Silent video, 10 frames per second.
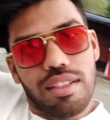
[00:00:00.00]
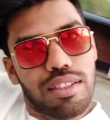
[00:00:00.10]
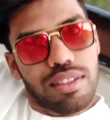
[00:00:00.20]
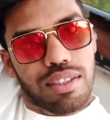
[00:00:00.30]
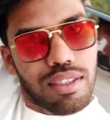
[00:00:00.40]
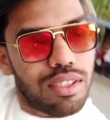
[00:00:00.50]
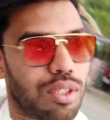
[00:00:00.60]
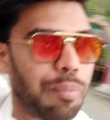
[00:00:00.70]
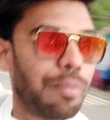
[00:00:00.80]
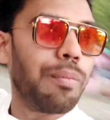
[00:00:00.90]
हाँ,
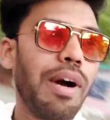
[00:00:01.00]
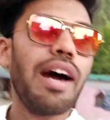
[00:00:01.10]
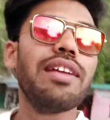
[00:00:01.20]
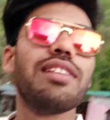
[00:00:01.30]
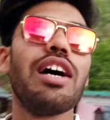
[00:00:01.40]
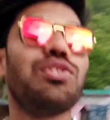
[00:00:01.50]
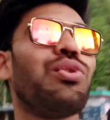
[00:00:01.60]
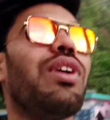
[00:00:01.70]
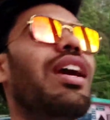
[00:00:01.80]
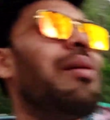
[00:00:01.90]
हाँ, तो बारिश आ
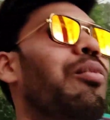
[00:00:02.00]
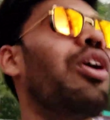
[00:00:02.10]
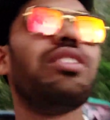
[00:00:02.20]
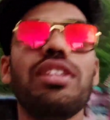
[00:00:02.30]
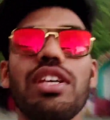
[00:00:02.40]
चुकी है बहुत